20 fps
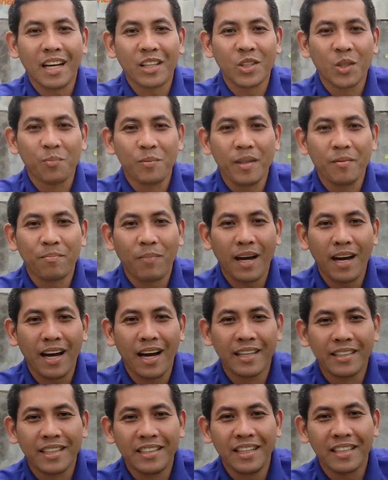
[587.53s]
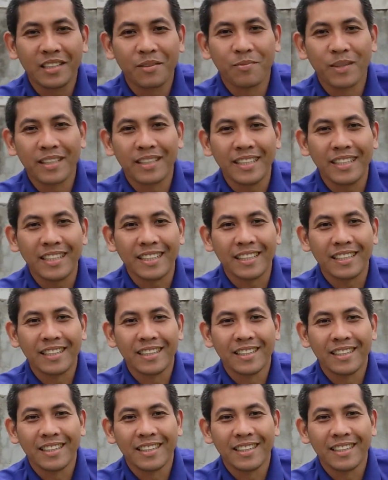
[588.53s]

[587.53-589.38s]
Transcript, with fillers: Satu pipa hasilnya seperti ini.